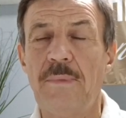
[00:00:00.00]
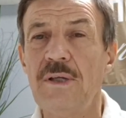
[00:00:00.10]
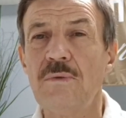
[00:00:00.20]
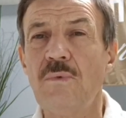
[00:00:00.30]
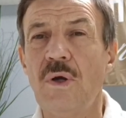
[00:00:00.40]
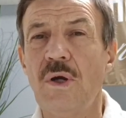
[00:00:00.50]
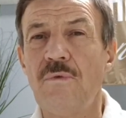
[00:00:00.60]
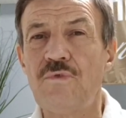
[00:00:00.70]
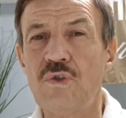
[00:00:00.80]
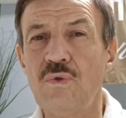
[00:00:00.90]
Поэтому
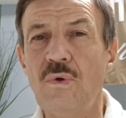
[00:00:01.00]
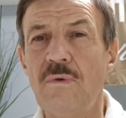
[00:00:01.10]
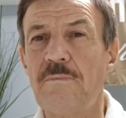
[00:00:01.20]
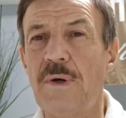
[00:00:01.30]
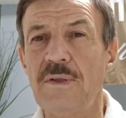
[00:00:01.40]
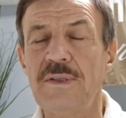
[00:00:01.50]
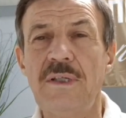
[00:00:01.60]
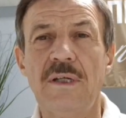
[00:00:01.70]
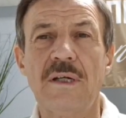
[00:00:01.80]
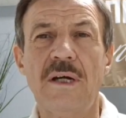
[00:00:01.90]
все
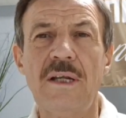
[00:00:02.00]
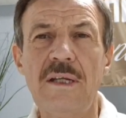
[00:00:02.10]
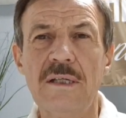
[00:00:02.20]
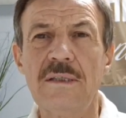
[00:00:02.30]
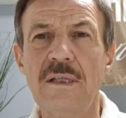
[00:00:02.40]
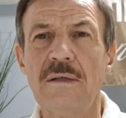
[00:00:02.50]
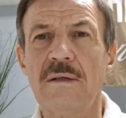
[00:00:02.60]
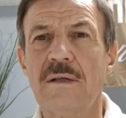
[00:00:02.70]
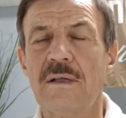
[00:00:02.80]
вполне корректно,